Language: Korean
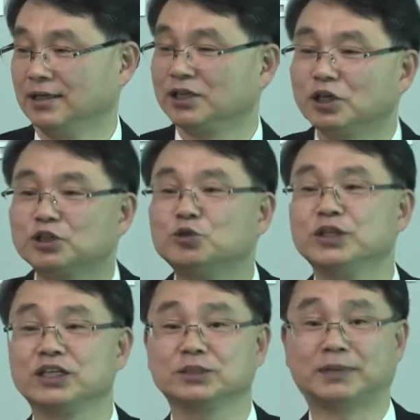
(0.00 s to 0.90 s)
그것을
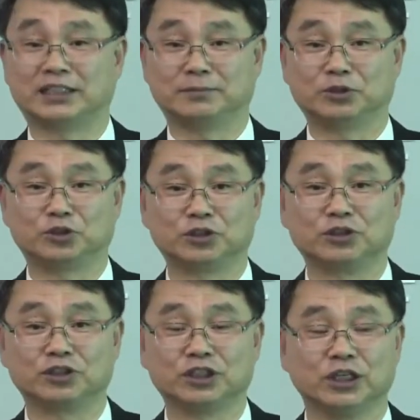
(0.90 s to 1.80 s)
우리에게 지금 말씀해
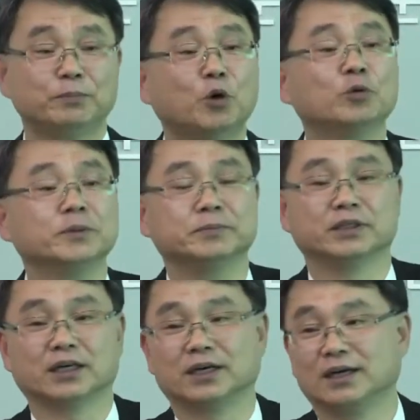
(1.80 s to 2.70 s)
주시는 것이 이
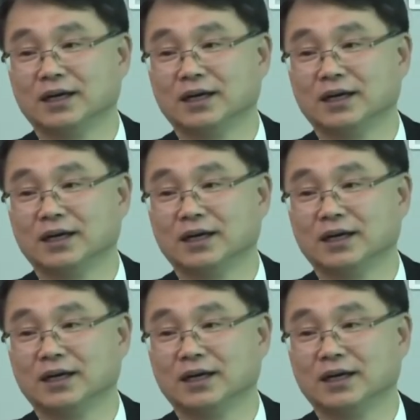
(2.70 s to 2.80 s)
복음입니다.